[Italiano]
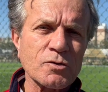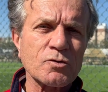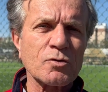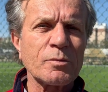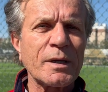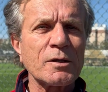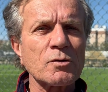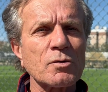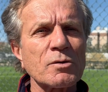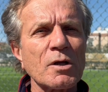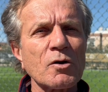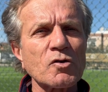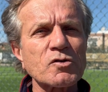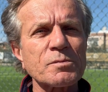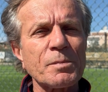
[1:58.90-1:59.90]
strumento
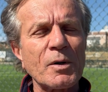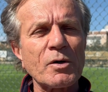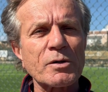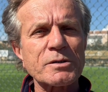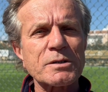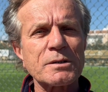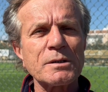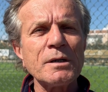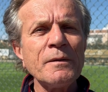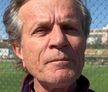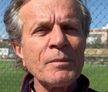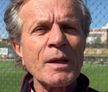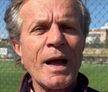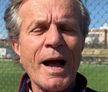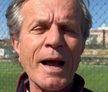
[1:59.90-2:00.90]
dello sport
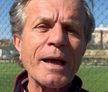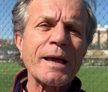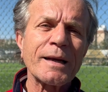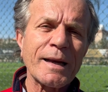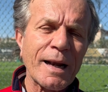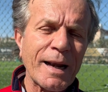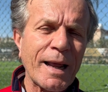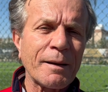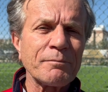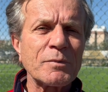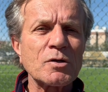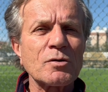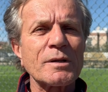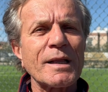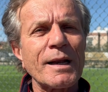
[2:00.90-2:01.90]
anche
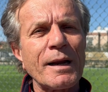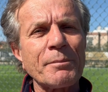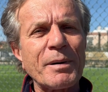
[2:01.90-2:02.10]
nell'ambito della